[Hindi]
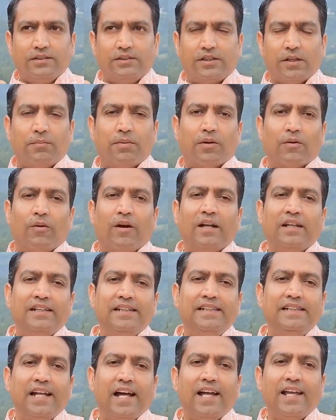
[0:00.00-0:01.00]
जब भगवान
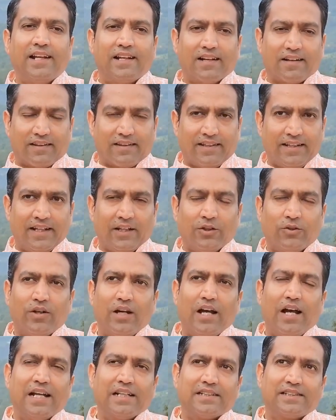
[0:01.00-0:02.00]
लीलाएं करते हैं तो
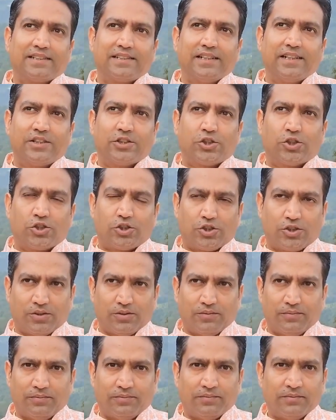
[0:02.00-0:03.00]
एज सच
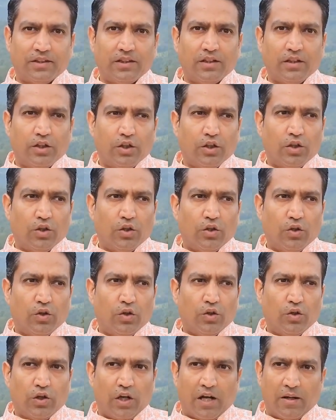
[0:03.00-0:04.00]

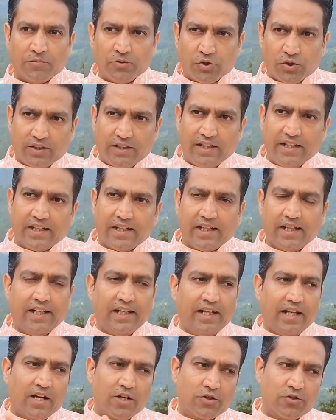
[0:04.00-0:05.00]
हम जो देख रहे
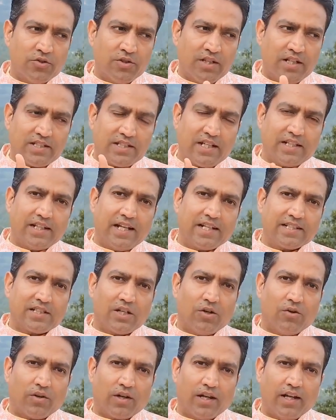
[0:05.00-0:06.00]
हैं कि अर्जुन के साथ
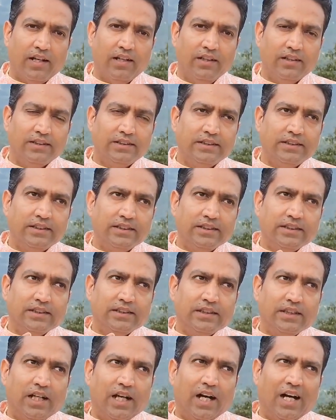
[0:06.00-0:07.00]
ऐसा हो रहा है
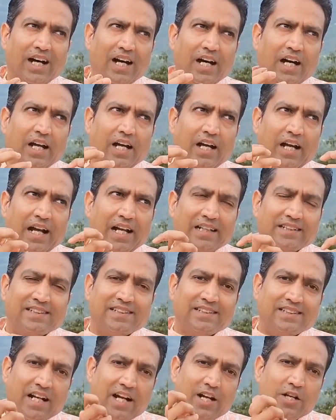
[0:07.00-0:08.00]

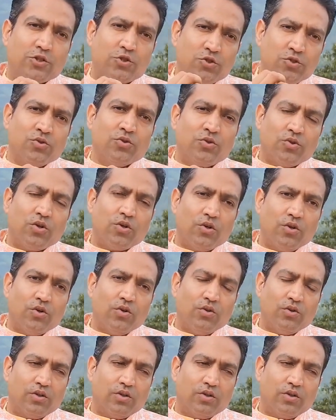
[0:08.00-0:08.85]
ऐसे अर्जुन को वो